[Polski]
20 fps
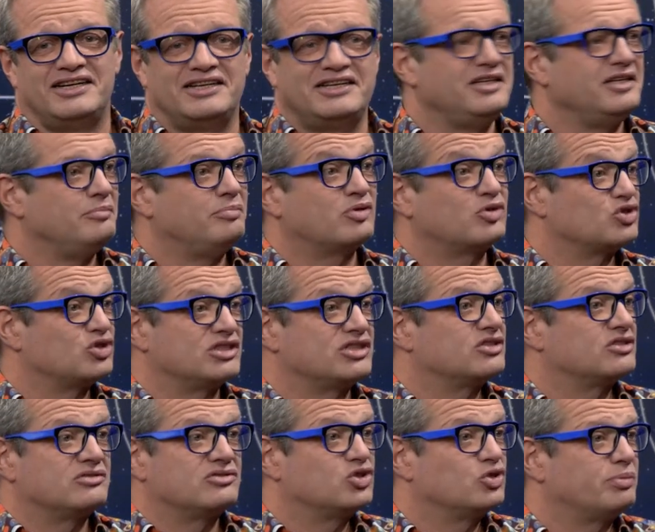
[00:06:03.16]
i po prostu
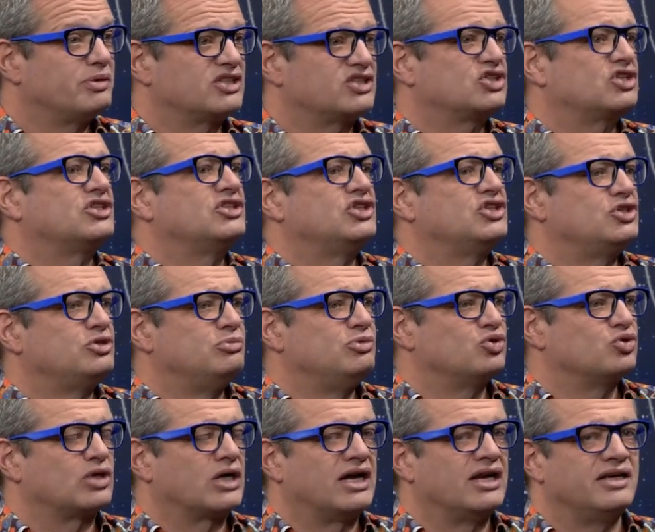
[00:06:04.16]
jest super 40
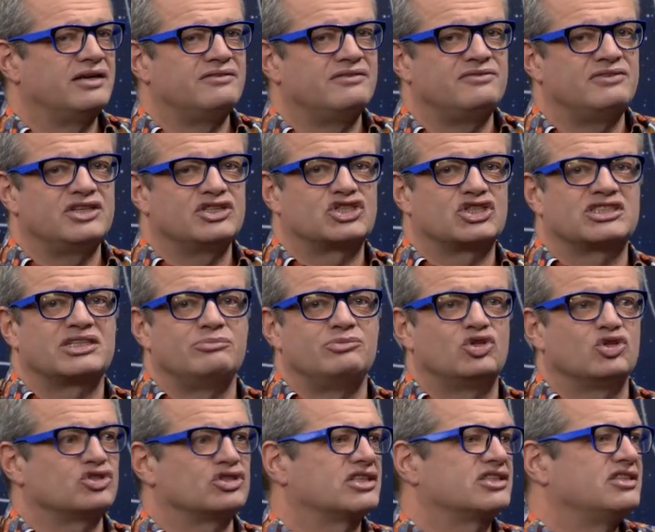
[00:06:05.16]
minut, ale wiesz,
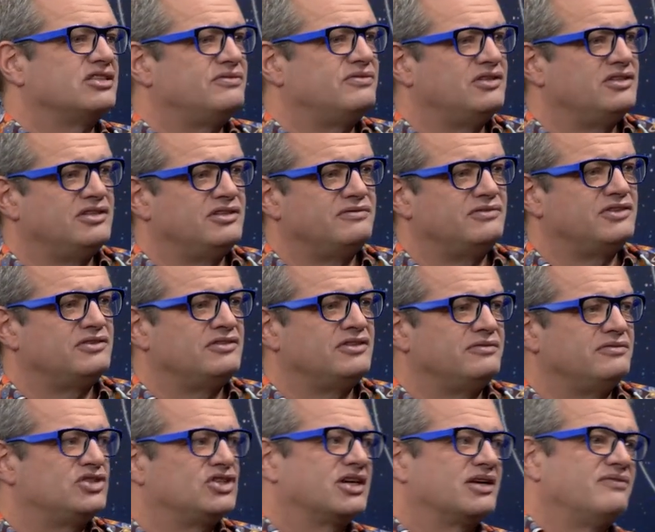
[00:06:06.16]
czasami do ostatniej chwili nie,
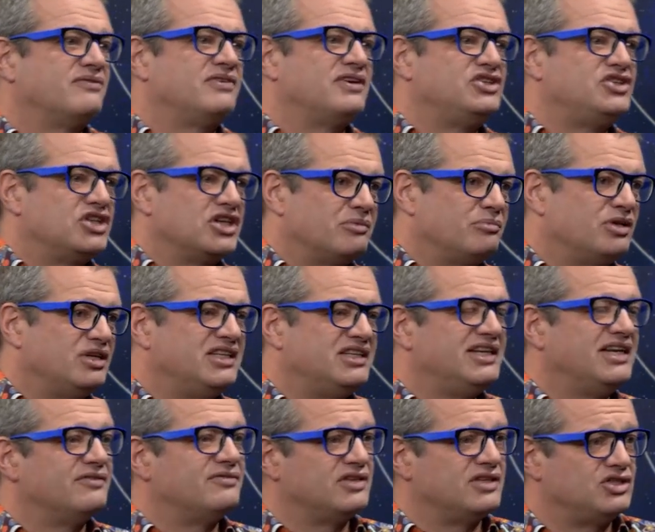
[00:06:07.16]
nie wiedziałem, wejdziemy,
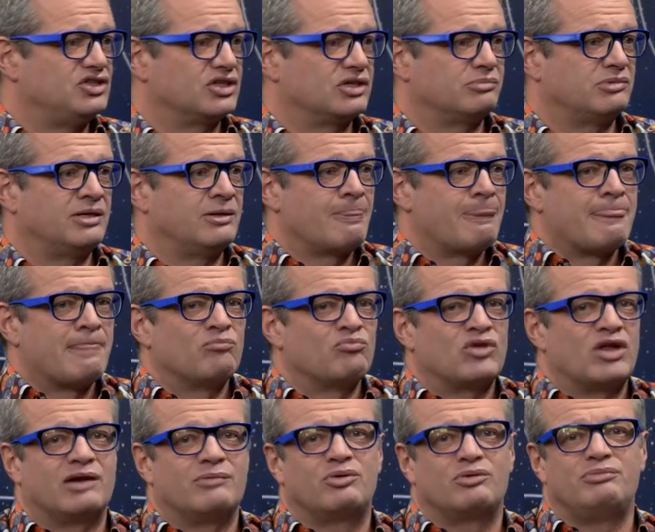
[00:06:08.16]
nie wejdziemy.
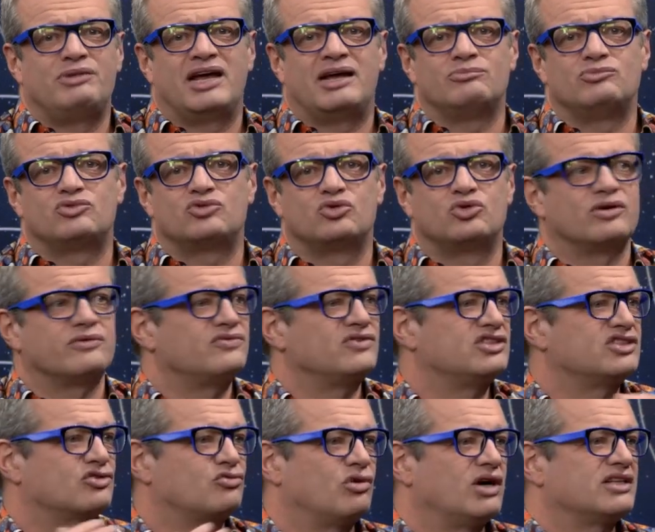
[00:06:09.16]
Albo miałem
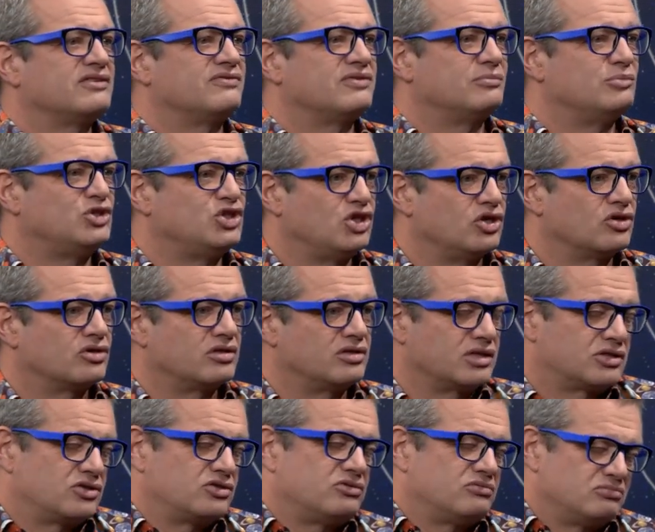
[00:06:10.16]
cudowny skład wymyślony,
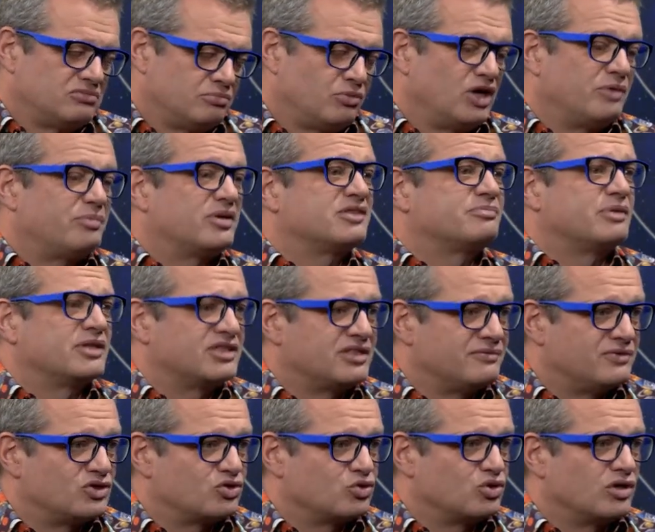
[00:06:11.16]
czy znaczy z mojej
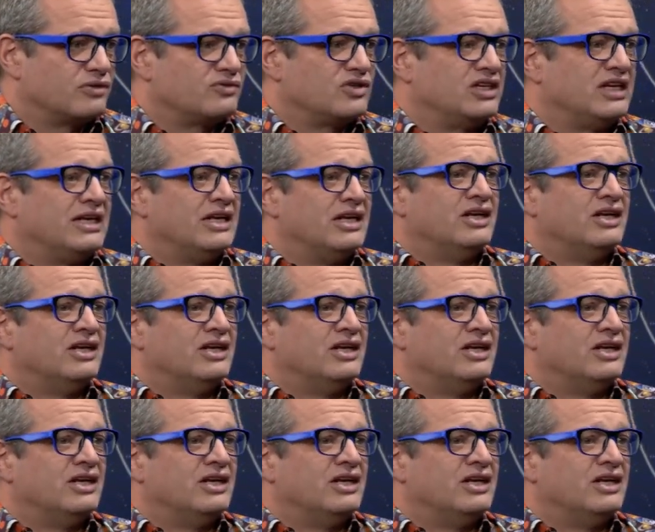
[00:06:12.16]
perspektywy cudowny